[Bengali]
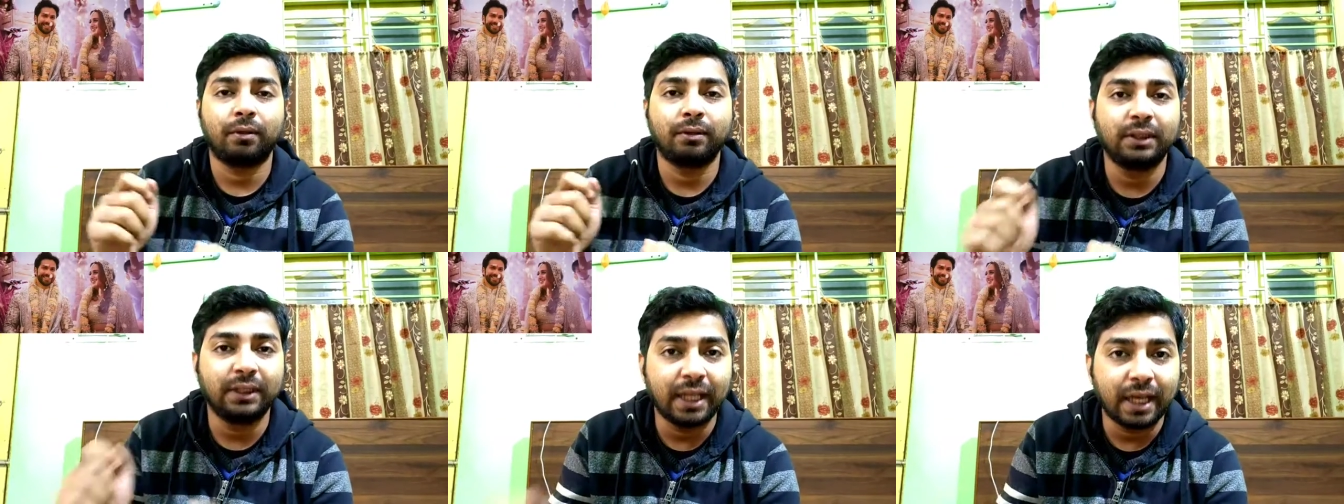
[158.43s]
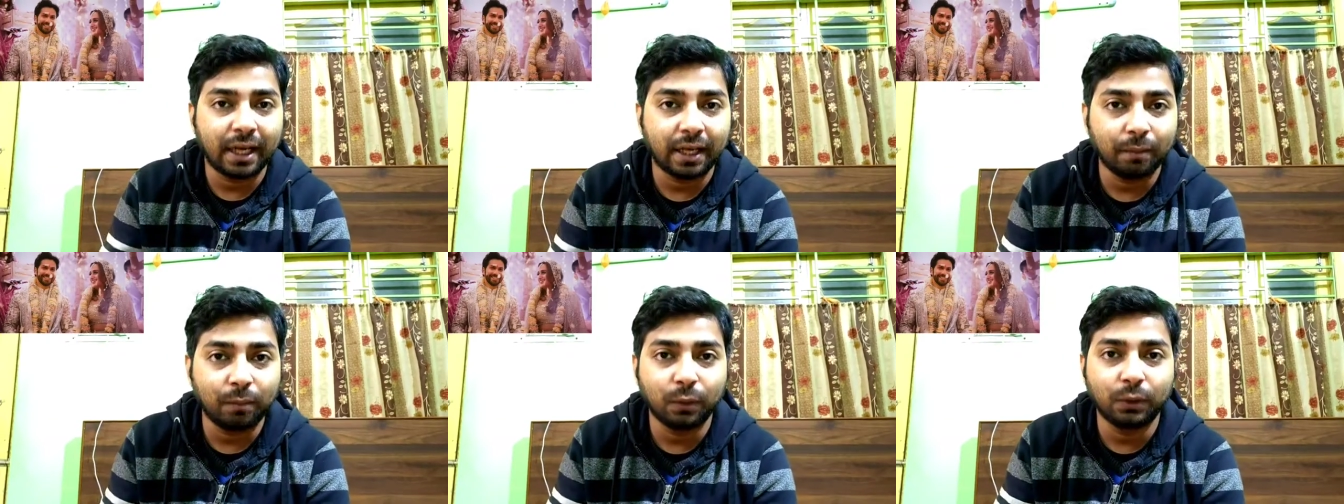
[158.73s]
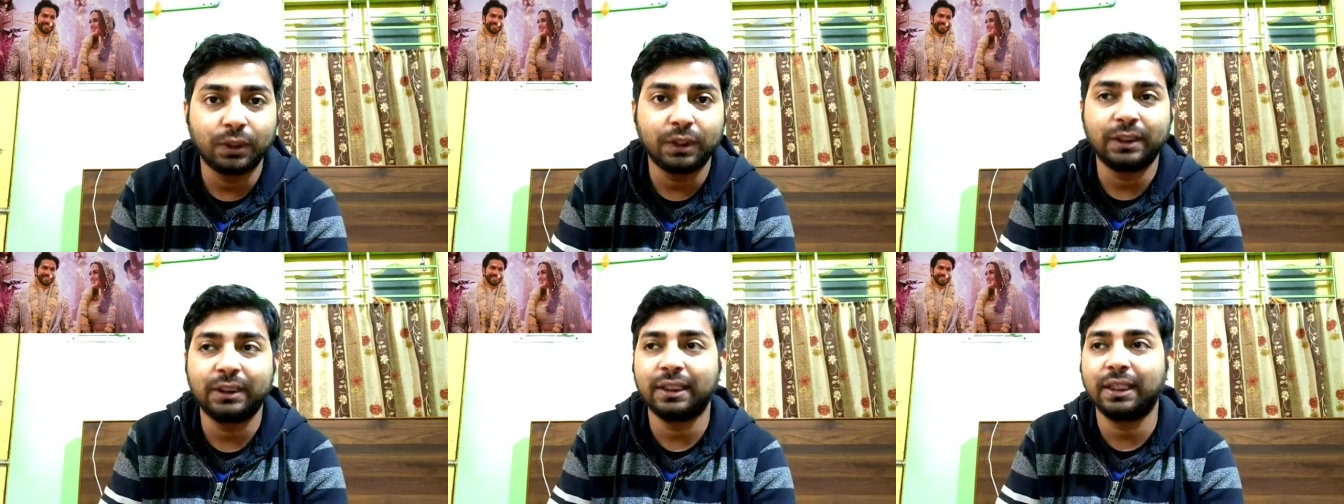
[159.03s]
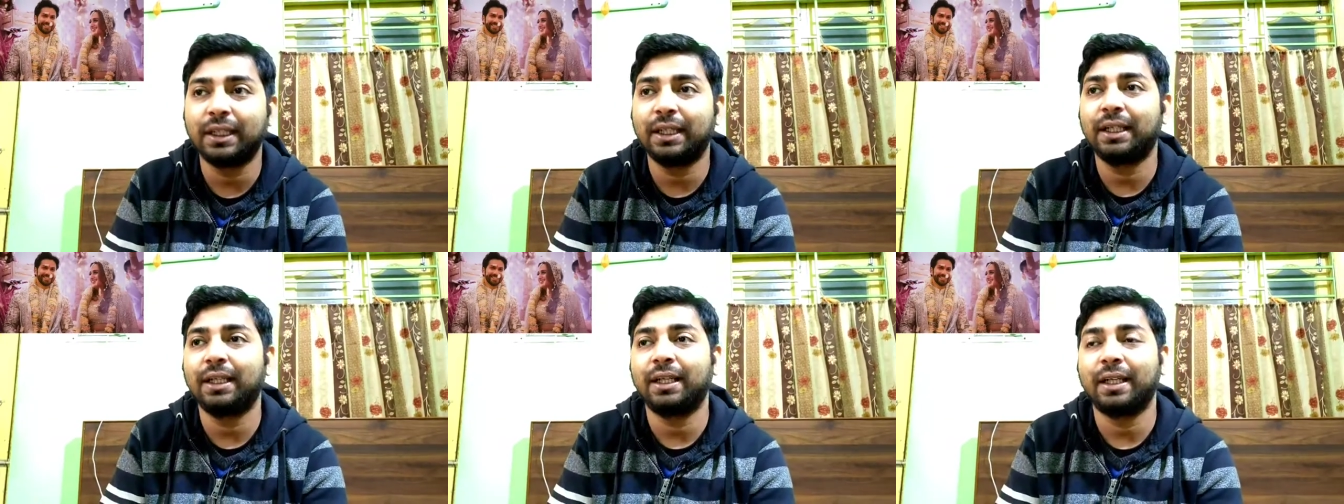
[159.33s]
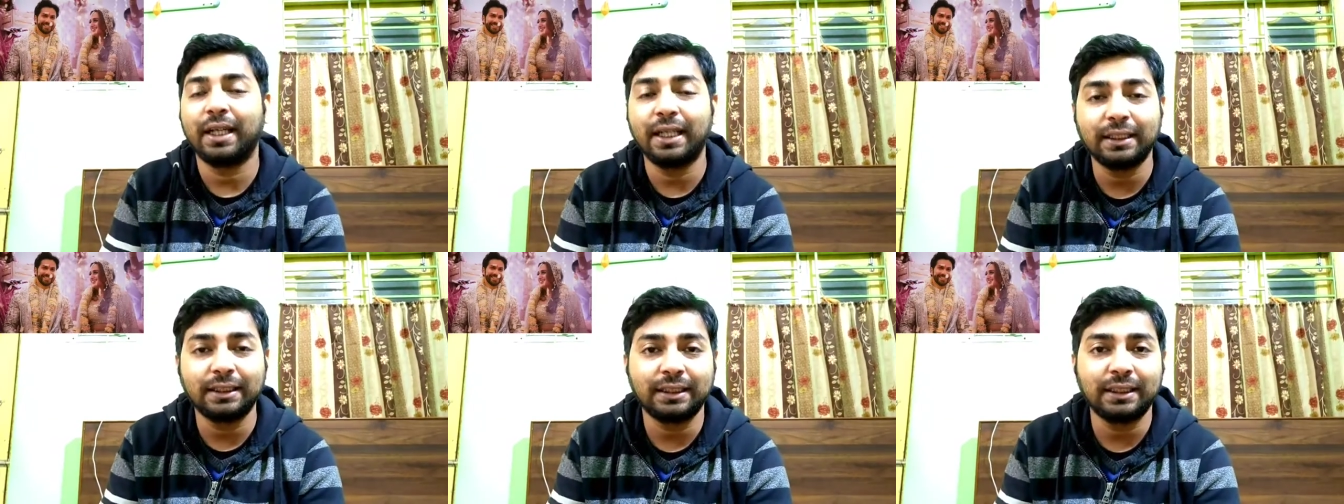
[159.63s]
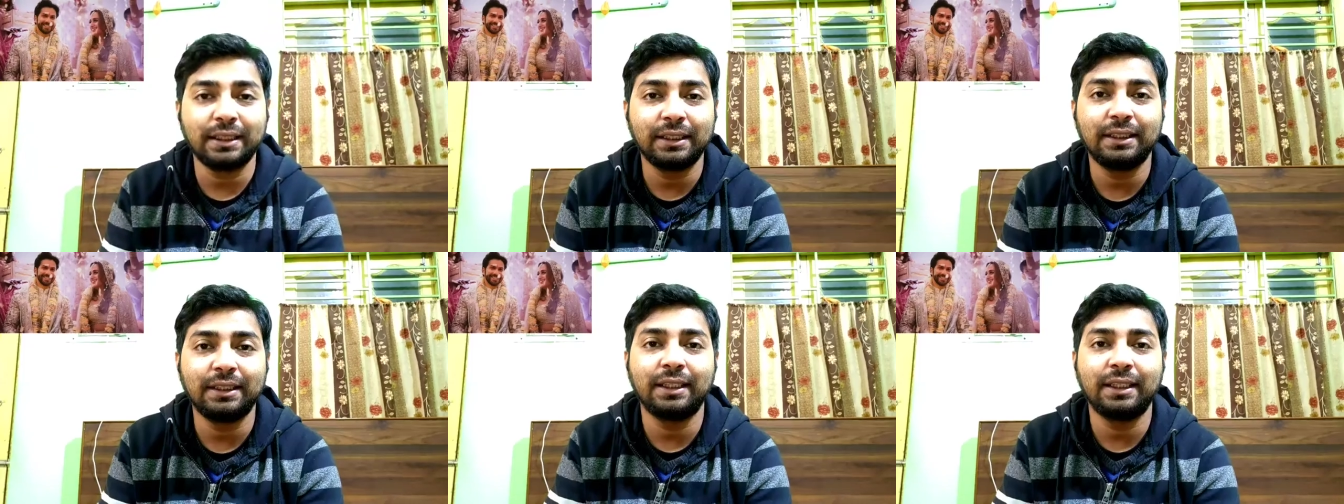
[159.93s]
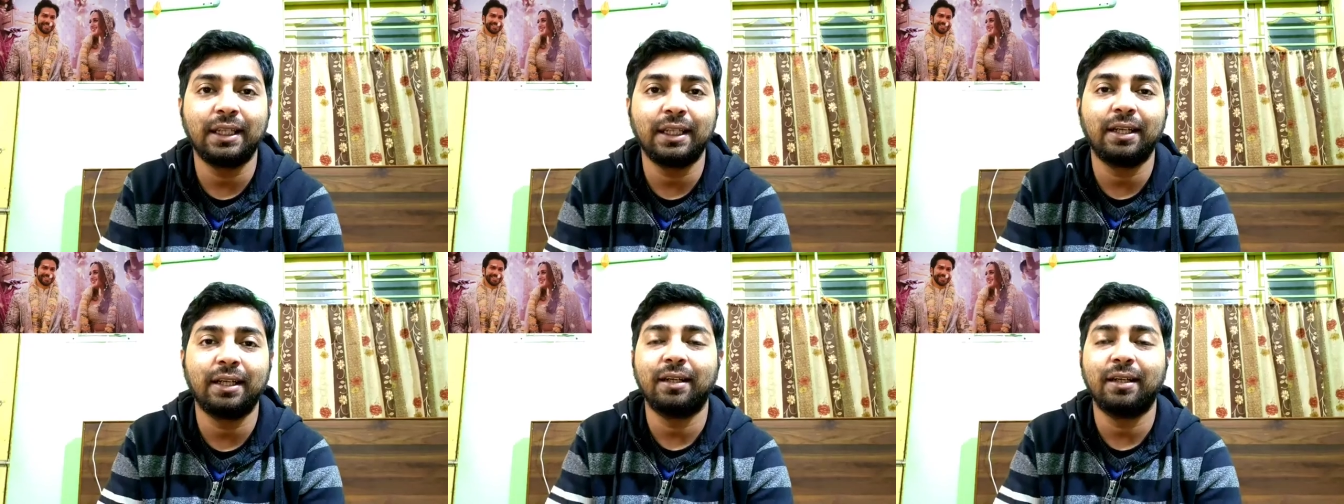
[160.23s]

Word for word: চেয়ারে বসেছে রেস্ট নিচ্ছে